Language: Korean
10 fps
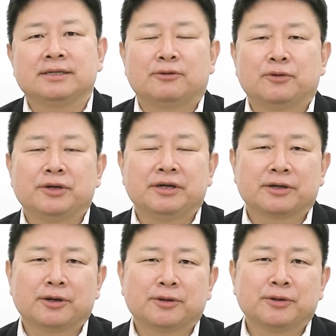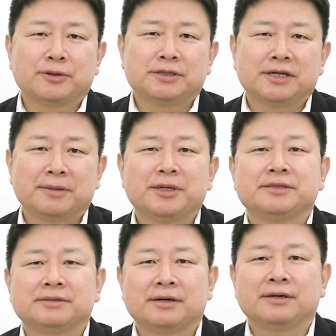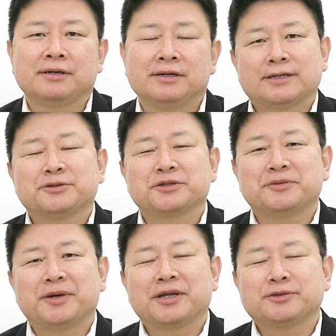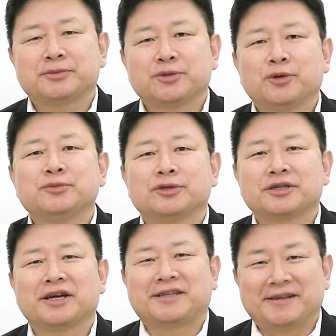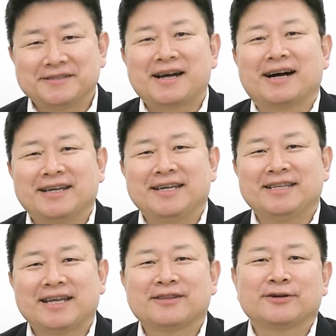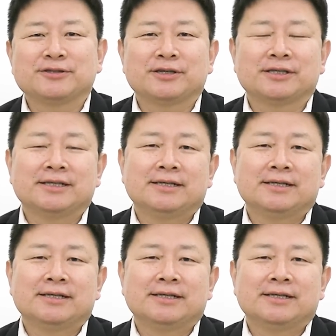오히려 결혼을 하면서 양쪽 집안에 좀 도움도 드려야 되는 상황이 됐던 거죠.